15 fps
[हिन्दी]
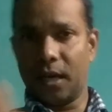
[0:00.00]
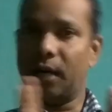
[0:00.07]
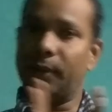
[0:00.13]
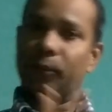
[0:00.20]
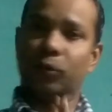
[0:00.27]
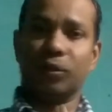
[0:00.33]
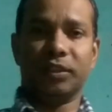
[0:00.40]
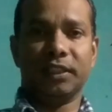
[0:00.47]

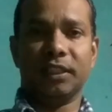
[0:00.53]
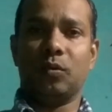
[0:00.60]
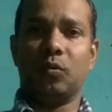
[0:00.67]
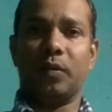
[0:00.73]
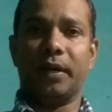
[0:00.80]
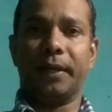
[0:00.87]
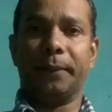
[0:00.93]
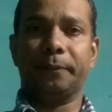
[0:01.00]
हमको दिया
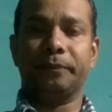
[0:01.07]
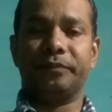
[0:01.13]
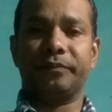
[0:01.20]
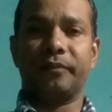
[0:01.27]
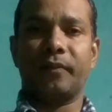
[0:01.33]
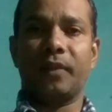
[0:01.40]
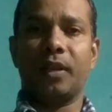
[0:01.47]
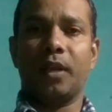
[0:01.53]
हुआ है
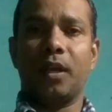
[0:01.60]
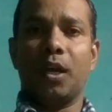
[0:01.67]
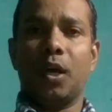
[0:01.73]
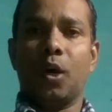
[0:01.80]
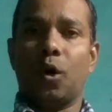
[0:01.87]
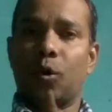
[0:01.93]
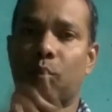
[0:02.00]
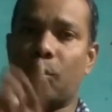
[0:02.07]

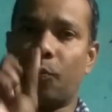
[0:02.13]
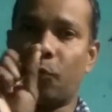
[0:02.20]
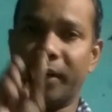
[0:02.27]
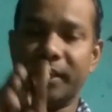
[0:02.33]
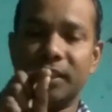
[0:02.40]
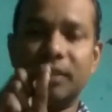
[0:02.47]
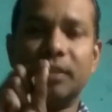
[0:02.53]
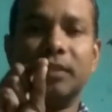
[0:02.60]
और वो
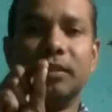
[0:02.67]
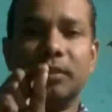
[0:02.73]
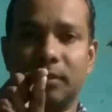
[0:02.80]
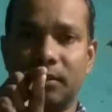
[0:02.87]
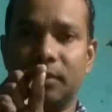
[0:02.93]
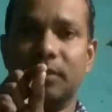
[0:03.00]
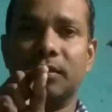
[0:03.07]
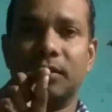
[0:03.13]
पॉइंट
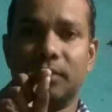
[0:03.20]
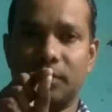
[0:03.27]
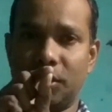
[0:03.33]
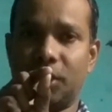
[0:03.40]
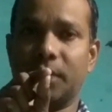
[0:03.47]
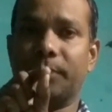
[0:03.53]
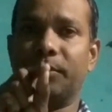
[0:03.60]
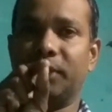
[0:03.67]

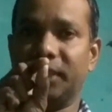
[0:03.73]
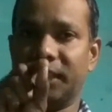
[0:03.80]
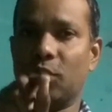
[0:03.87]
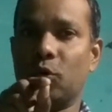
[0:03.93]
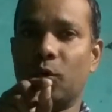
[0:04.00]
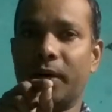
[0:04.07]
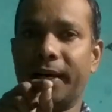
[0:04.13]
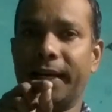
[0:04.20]
जब दिया
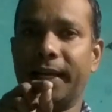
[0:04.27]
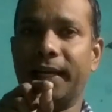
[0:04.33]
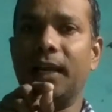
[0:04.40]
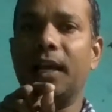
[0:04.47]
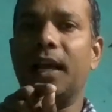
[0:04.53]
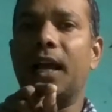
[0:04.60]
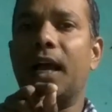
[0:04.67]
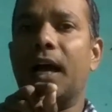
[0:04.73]
हुआ है
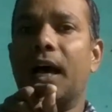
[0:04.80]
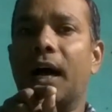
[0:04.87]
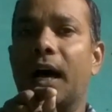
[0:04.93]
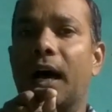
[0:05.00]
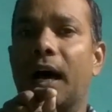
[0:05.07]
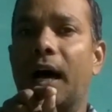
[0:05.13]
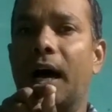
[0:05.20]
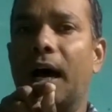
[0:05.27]

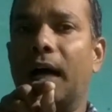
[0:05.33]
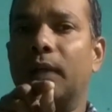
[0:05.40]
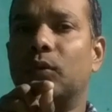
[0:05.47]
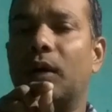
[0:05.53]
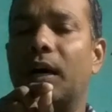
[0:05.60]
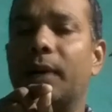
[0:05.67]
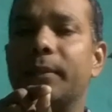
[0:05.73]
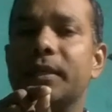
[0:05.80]

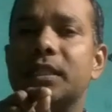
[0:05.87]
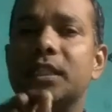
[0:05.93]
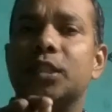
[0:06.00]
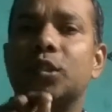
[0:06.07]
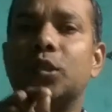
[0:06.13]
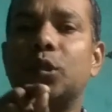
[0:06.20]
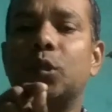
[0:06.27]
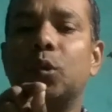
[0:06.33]
तो हम
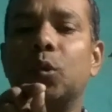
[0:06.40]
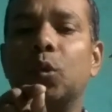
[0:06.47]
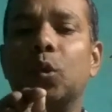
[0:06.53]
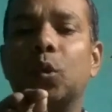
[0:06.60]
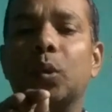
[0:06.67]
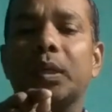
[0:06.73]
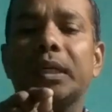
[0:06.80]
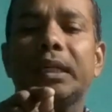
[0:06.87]
इसको
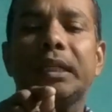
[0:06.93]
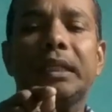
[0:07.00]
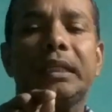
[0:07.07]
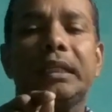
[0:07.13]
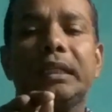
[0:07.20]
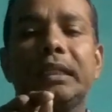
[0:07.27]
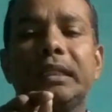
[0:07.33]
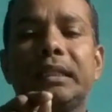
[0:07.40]

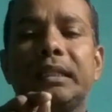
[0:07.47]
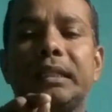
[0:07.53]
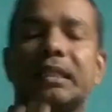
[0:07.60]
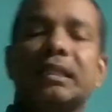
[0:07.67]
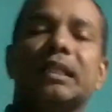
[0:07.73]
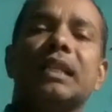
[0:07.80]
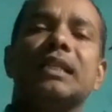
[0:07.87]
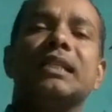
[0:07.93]

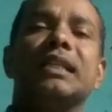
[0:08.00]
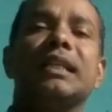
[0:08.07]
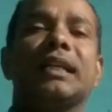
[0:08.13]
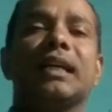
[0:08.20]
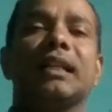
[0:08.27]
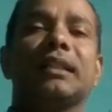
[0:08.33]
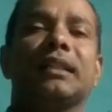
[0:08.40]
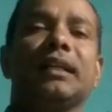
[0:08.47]
इस तरह से
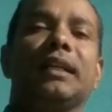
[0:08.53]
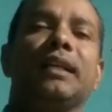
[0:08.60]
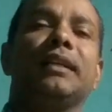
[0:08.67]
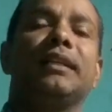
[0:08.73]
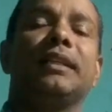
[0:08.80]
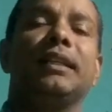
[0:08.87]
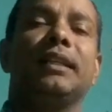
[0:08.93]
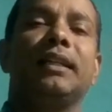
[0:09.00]
निकालते
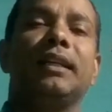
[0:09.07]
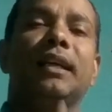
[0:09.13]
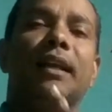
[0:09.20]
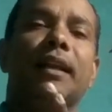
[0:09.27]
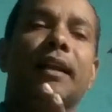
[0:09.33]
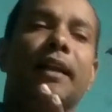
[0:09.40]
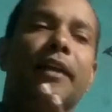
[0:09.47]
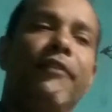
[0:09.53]
हैं कि
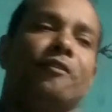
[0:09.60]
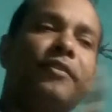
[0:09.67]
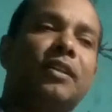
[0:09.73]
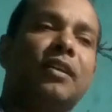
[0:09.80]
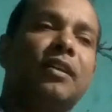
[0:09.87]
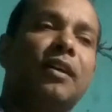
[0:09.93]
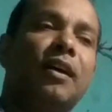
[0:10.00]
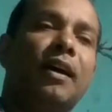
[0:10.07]

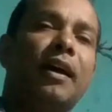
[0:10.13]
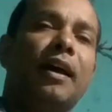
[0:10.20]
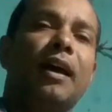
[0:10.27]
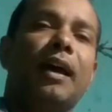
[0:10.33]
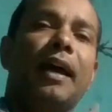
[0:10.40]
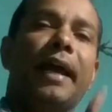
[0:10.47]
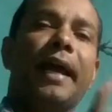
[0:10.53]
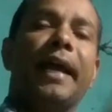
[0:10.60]
लेफ़्ट
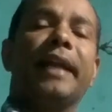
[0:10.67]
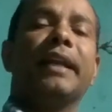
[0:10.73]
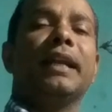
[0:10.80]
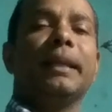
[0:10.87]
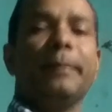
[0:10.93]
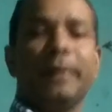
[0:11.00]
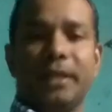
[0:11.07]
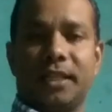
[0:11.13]
हैंड
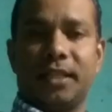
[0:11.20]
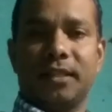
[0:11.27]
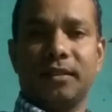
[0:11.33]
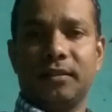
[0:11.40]
लिमिट